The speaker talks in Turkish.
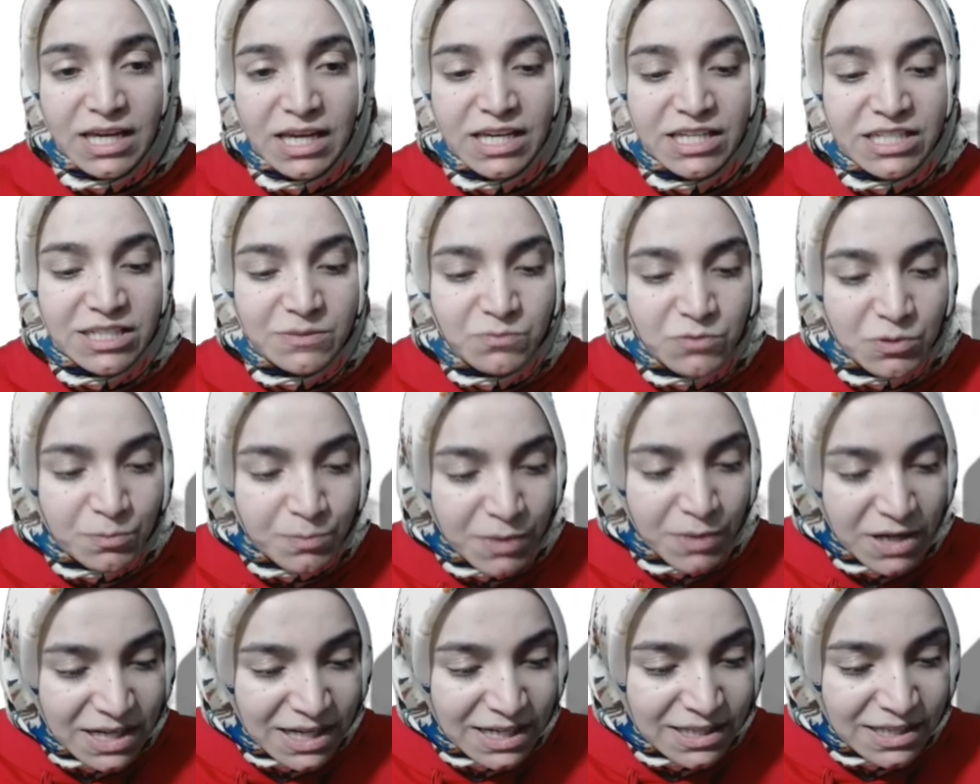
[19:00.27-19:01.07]
Şimdi
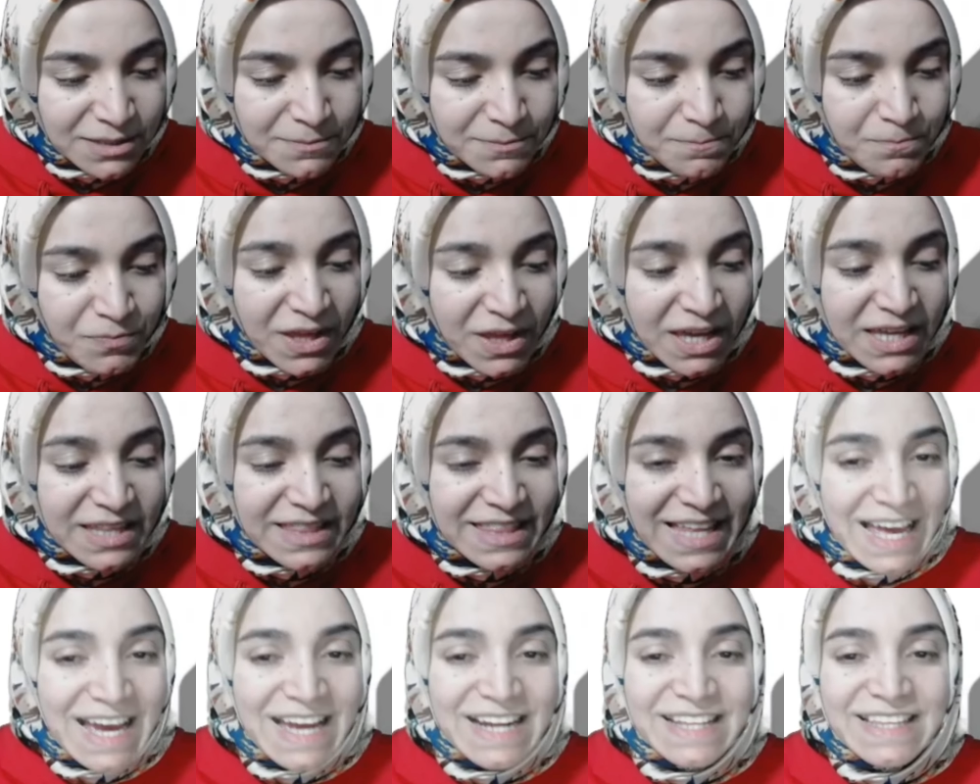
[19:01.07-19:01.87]
bakalım
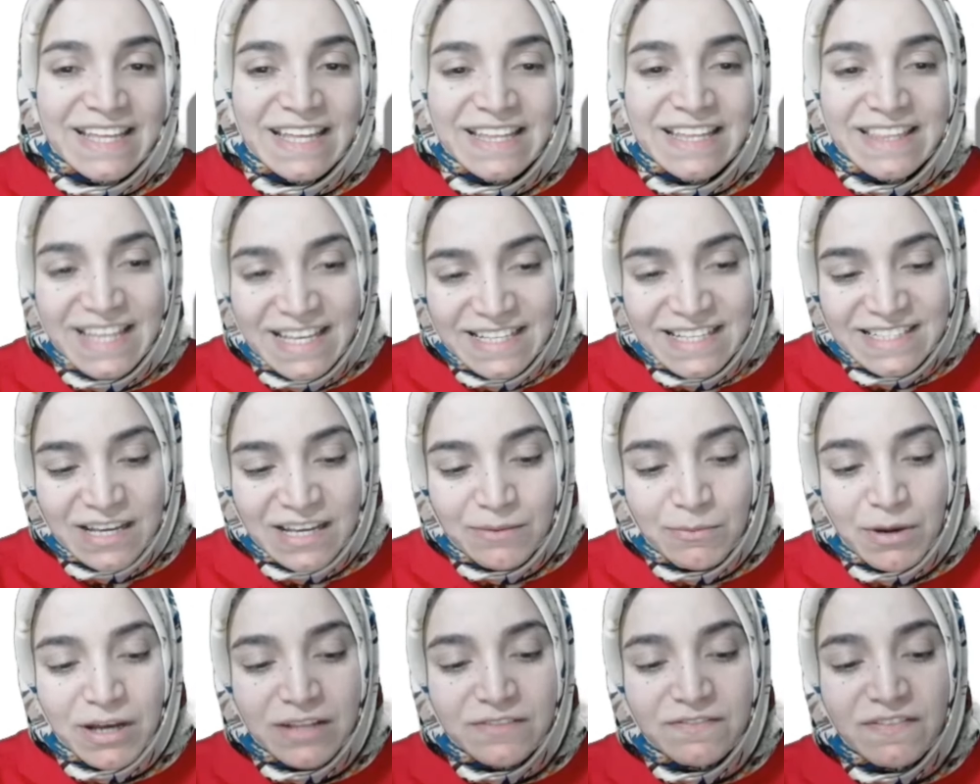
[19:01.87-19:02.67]
nerede, ne
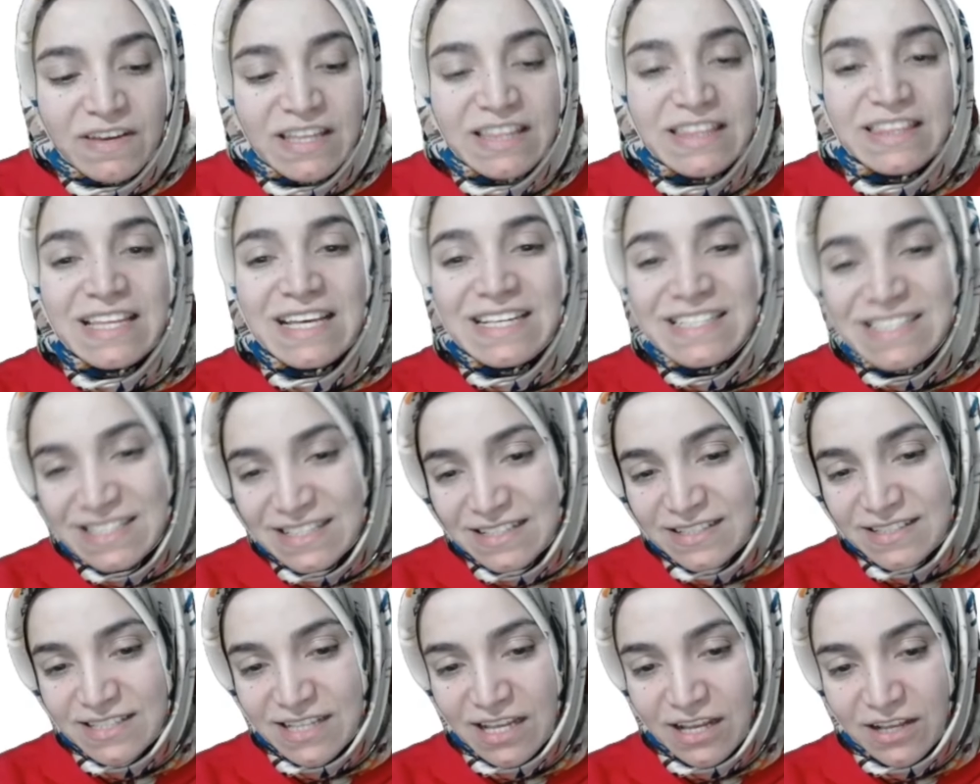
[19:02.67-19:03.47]
zaman ve
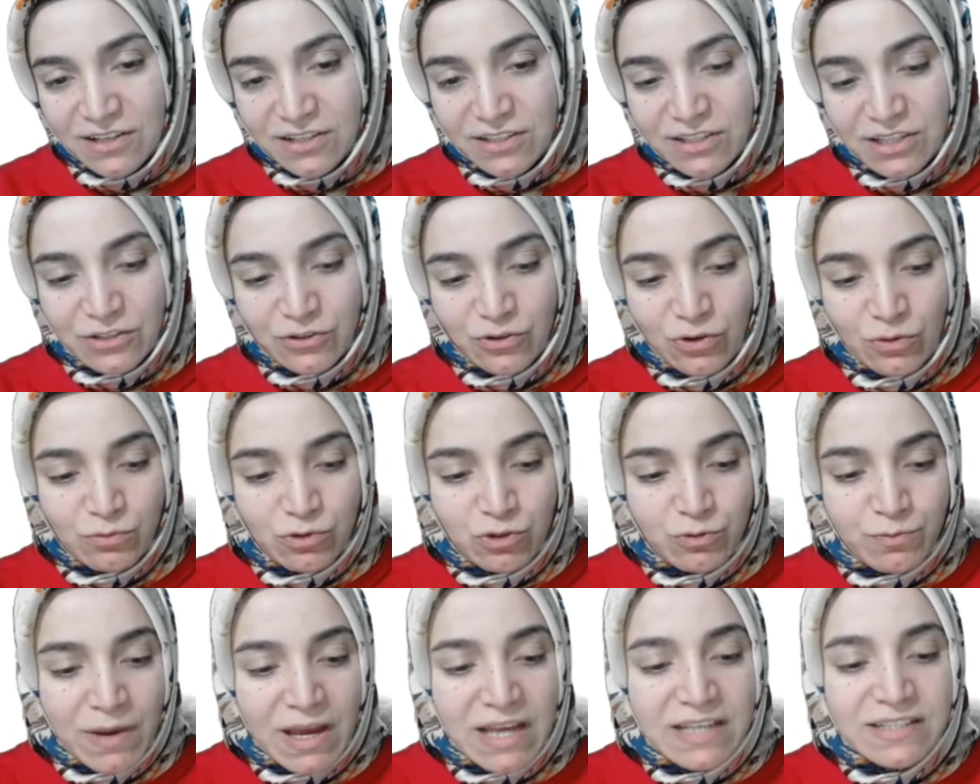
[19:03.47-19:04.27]
nasıl
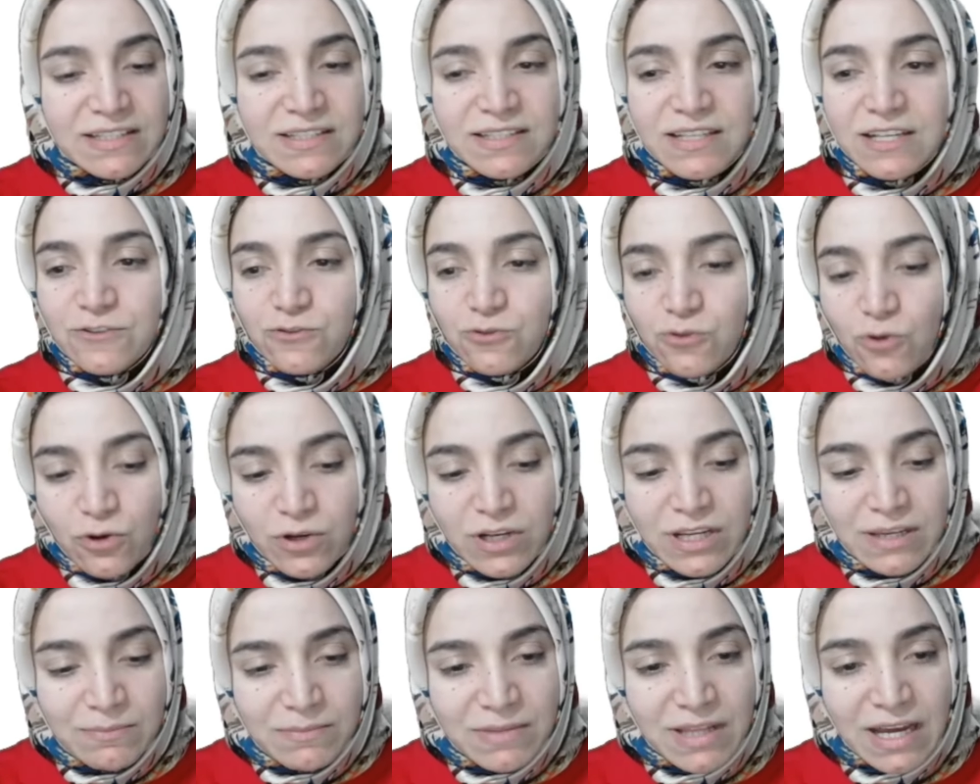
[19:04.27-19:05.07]
salgılanıyormuş. Ben size
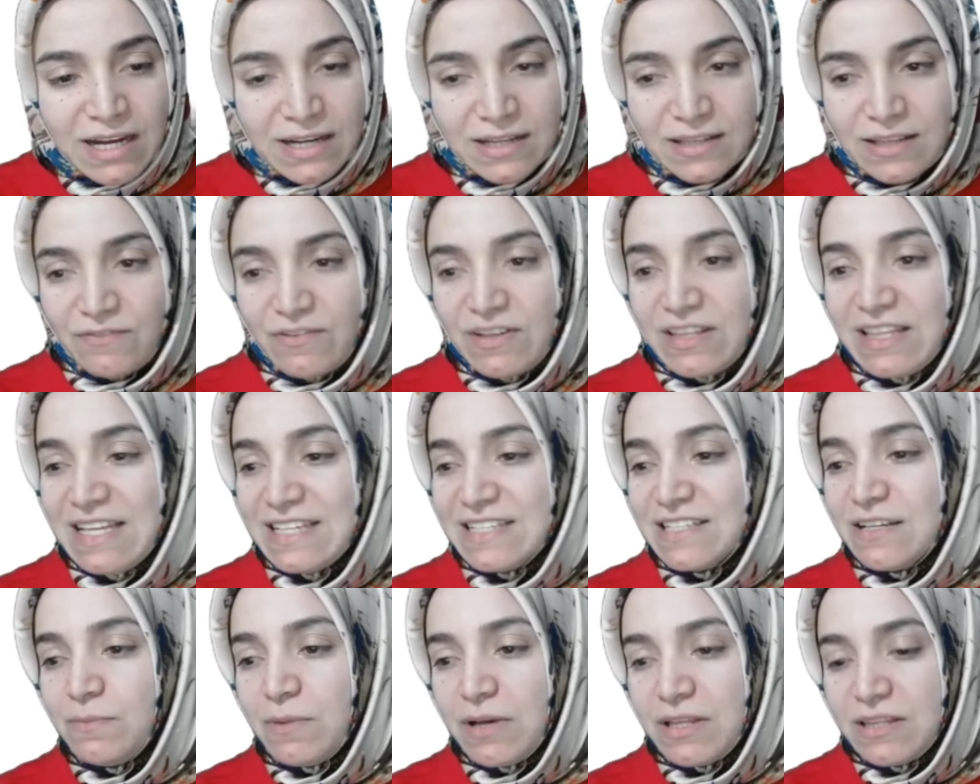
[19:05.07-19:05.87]
söyleyeyim nerede ve ne
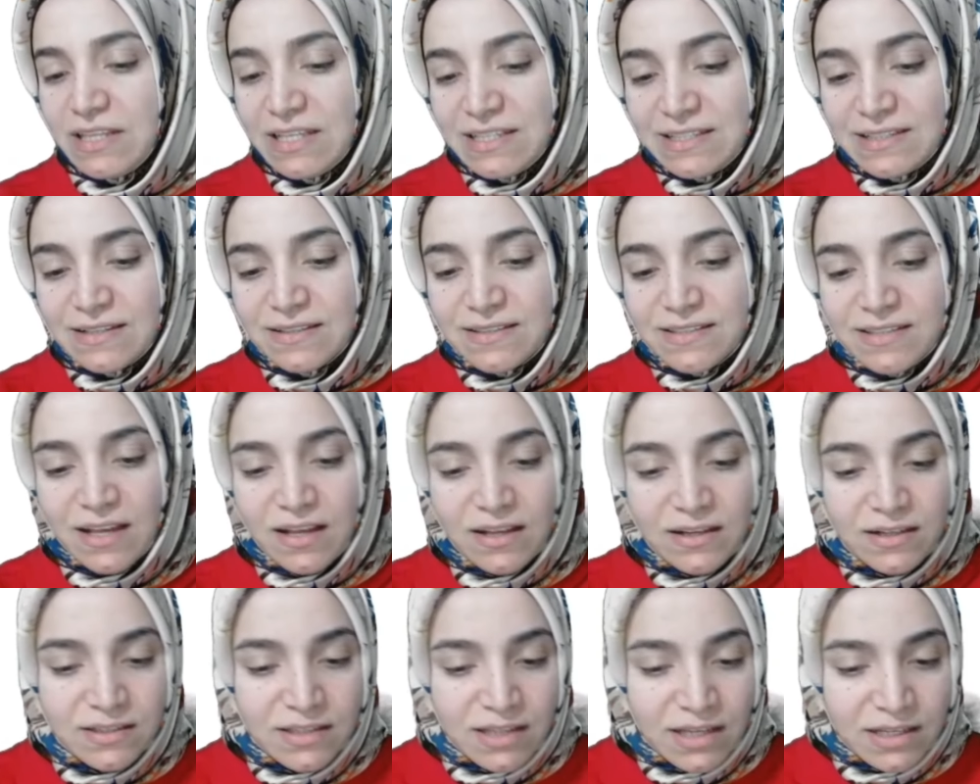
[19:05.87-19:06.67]
zaman nasıl
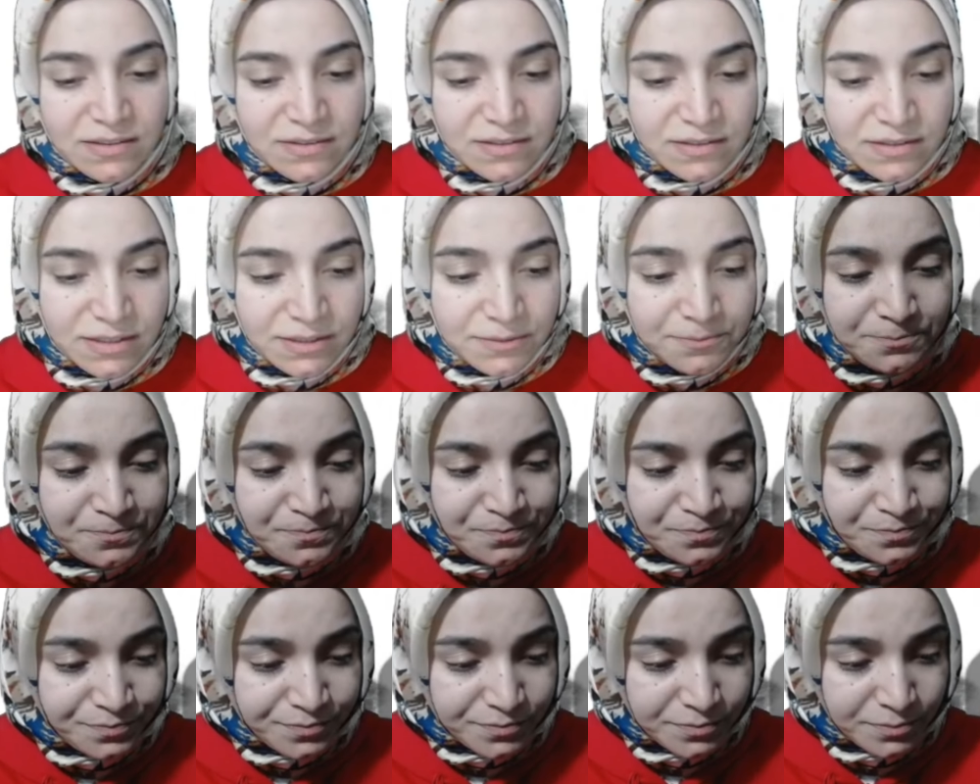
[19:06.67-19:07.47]
salgılandığını.
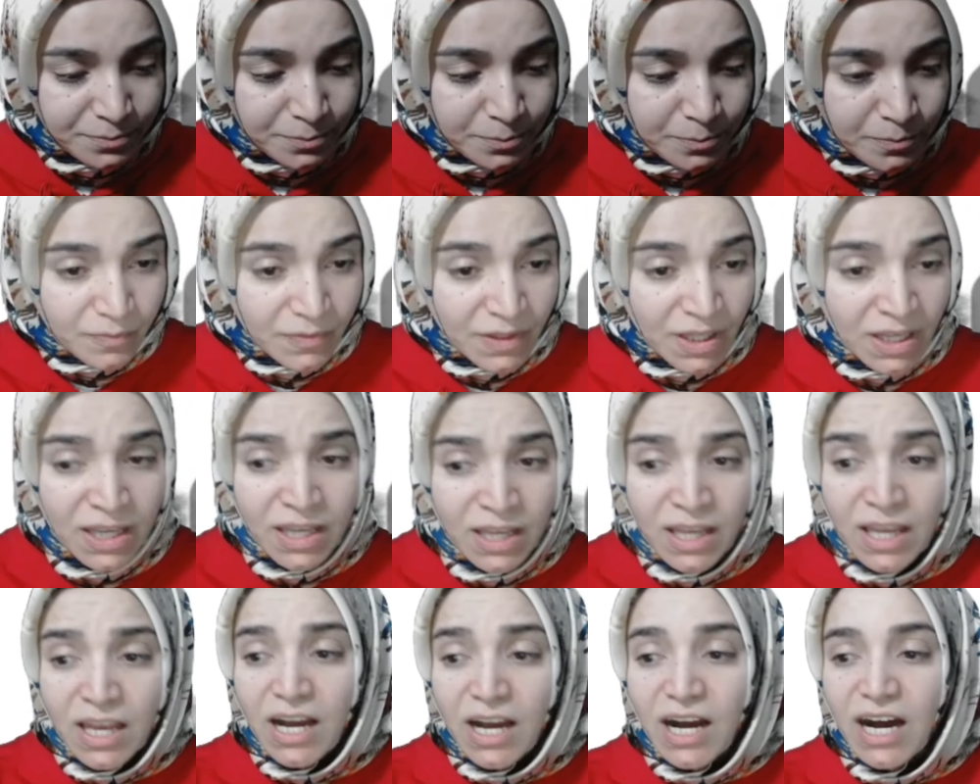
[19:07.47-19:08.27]

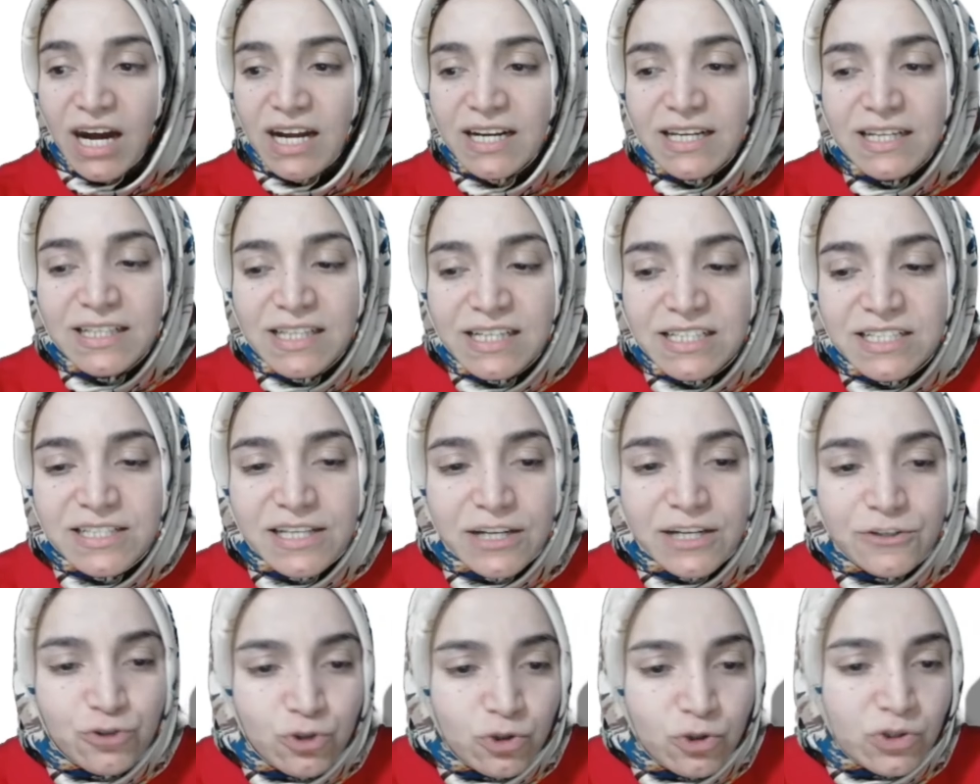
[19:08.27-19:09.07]

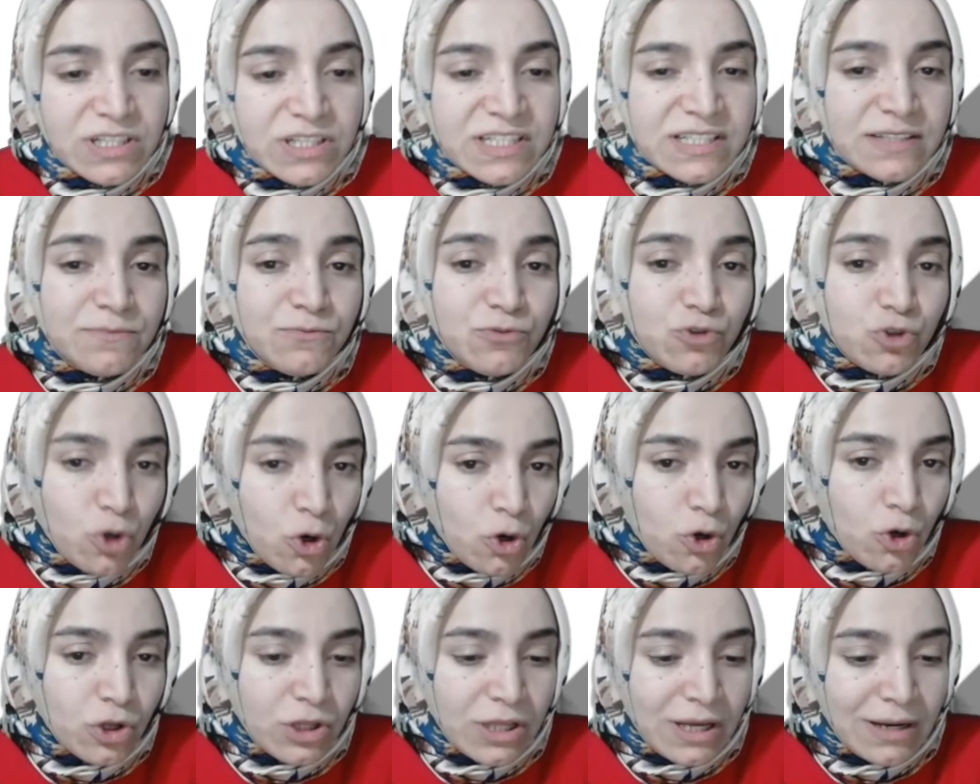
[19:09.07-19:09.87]
Arkadaşlar şu kısım
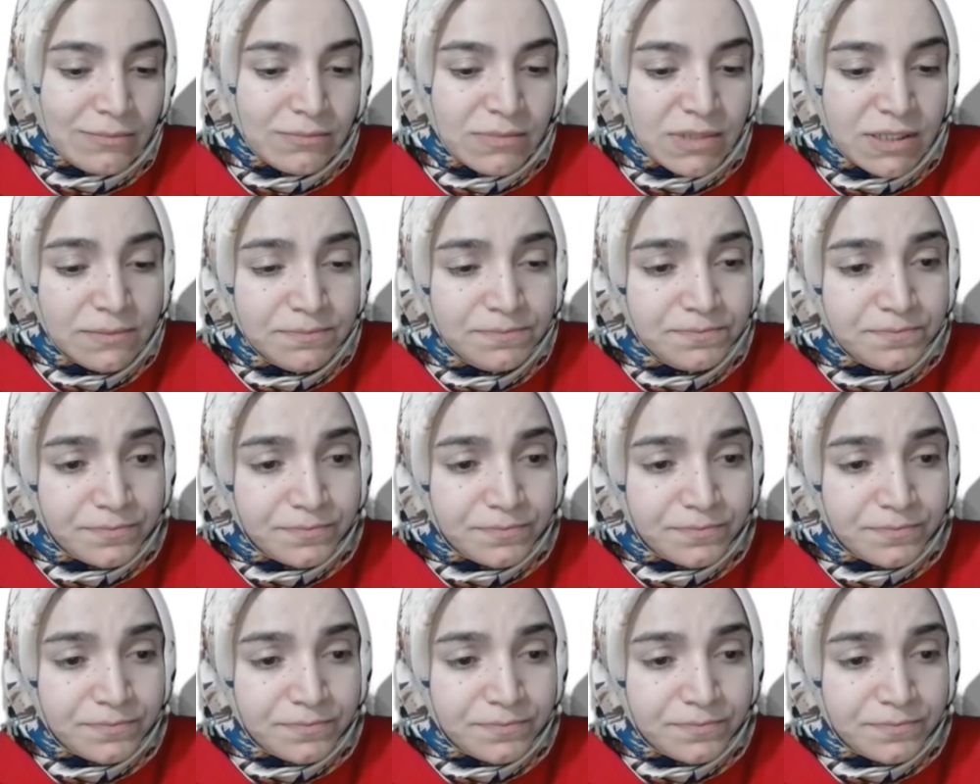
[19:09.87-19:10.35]
çok önemli.